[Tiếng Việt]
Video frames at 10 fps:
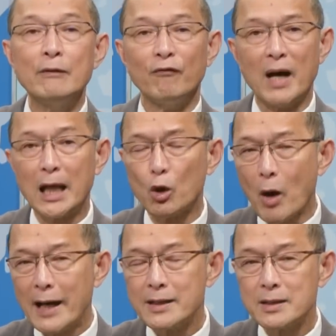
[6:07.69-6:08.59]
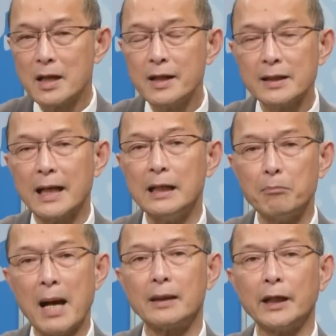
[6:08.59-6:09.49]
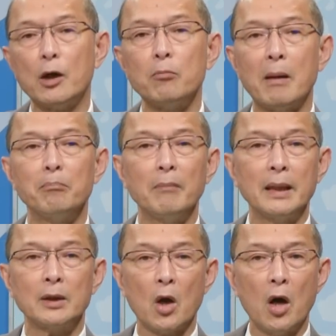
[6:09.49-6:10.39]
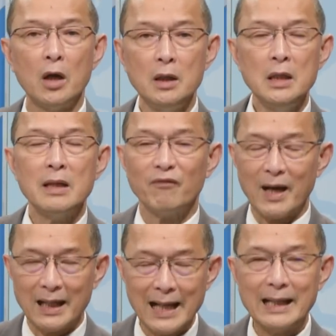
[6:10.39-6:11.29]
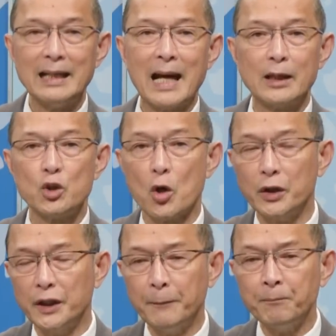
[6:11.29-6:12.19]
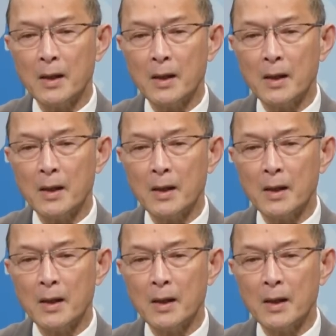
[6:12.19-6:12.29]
và loài rơi này mang theo mầm bệnh đó và lây lan cho người.